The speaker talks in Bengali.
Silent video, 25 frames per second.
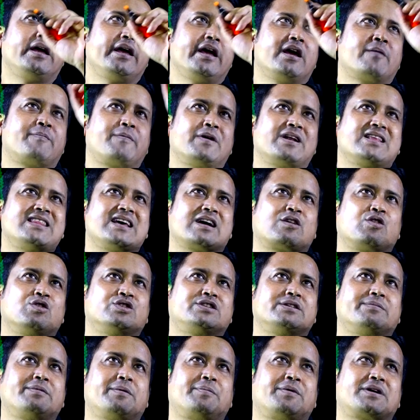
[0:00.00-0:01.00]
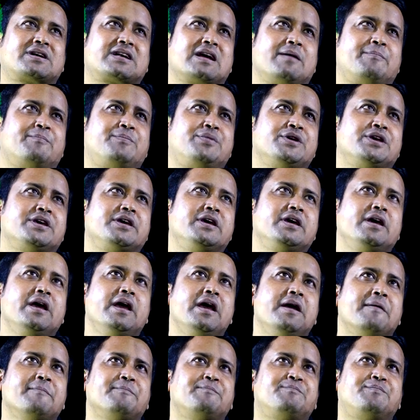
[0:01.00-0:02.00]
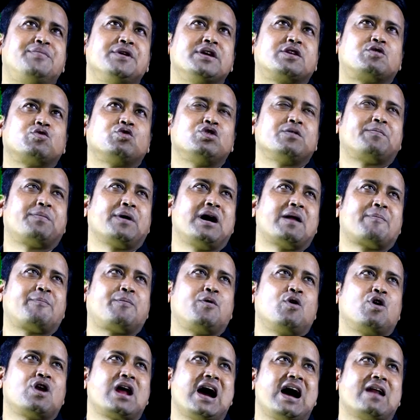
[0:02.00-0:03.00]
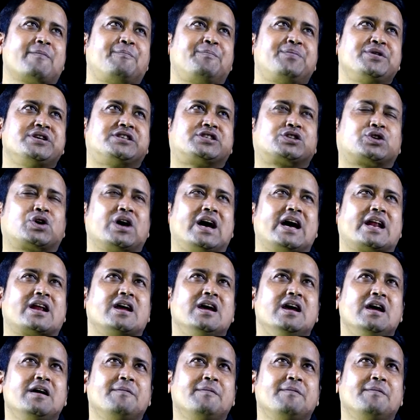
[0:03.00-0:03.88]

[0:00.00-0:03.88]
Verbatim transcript: এরপরে দেখো যে ব্যাপারটা বি বি টু দি পাওয়ার ফোর আর বি স্কোয়ার